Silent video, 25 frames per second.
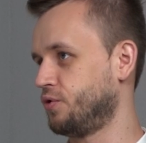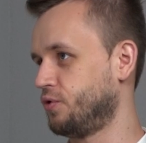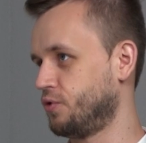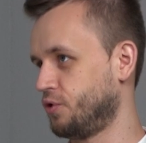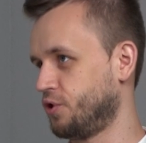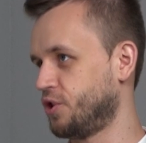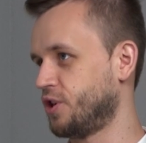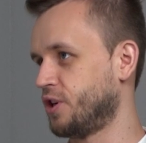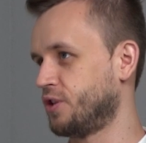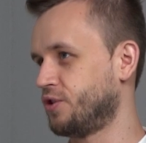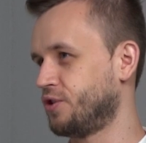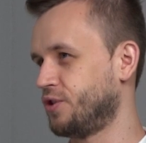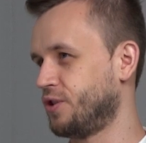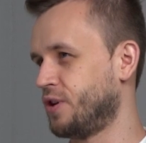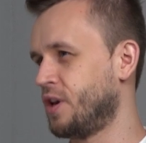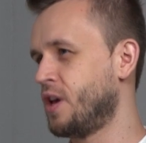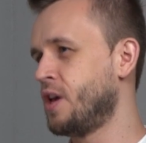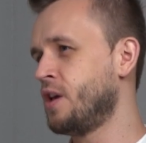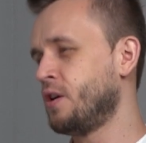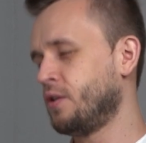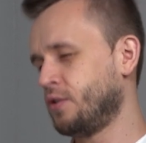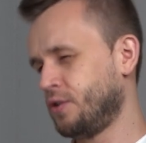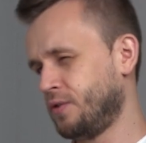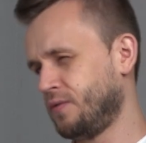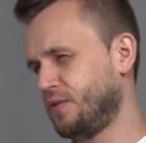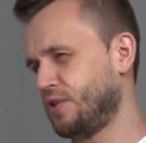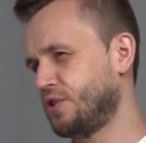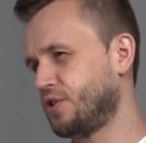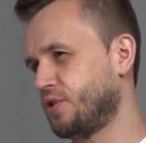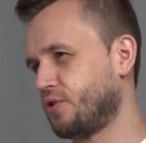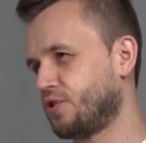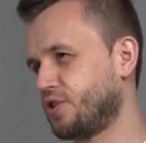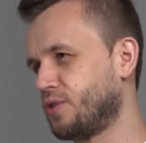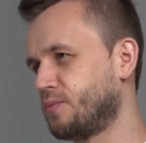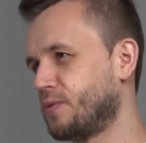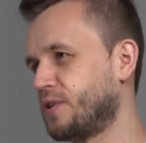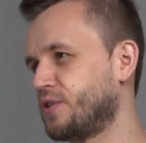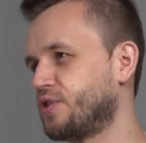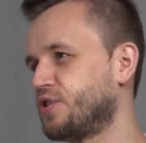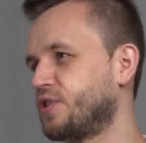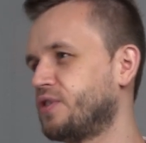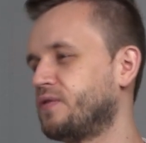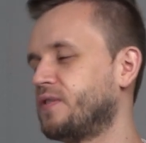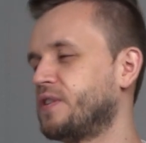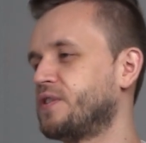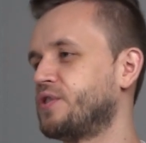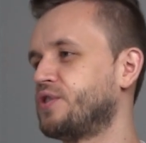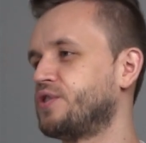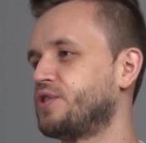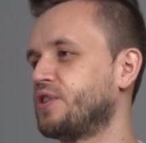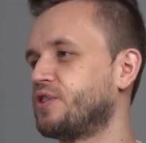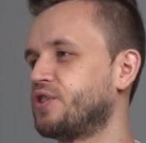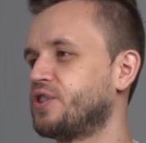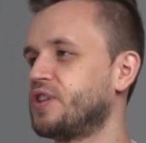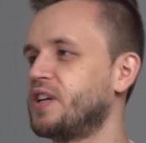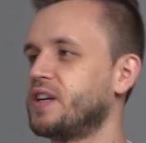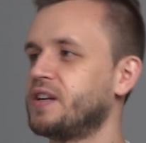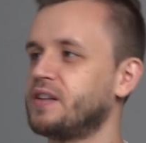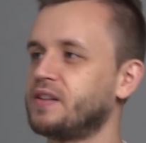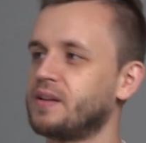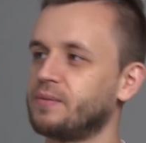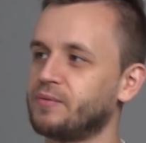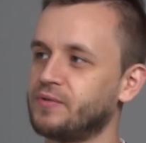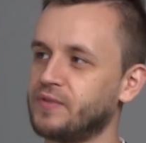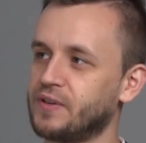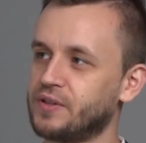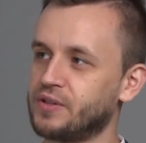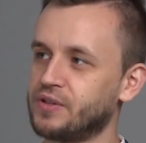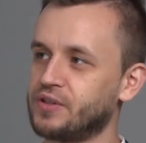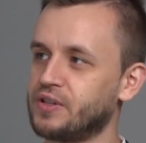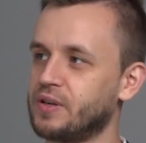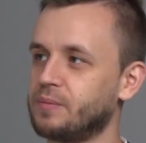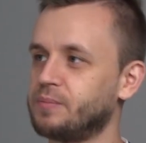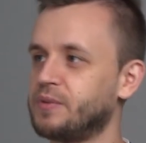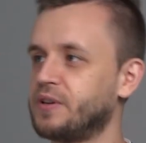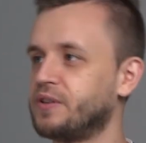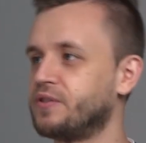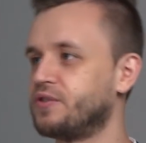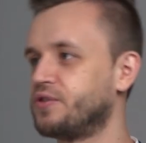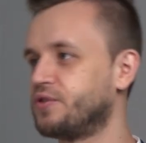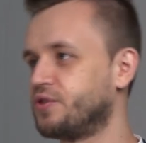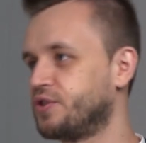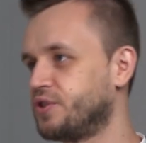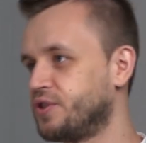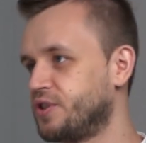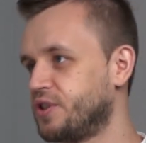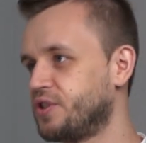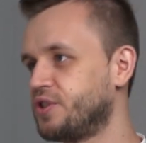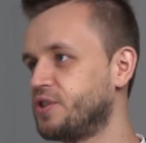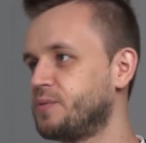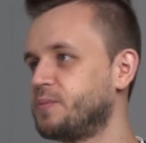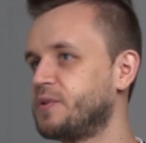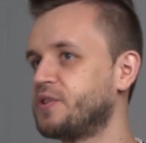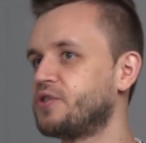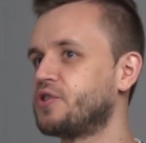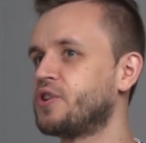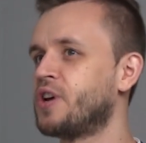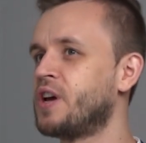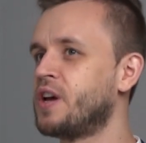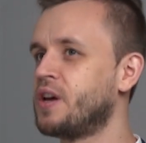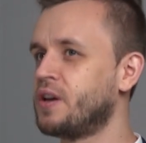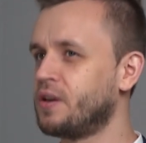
do sieci. Oczywiście 18-24, tam 25-35,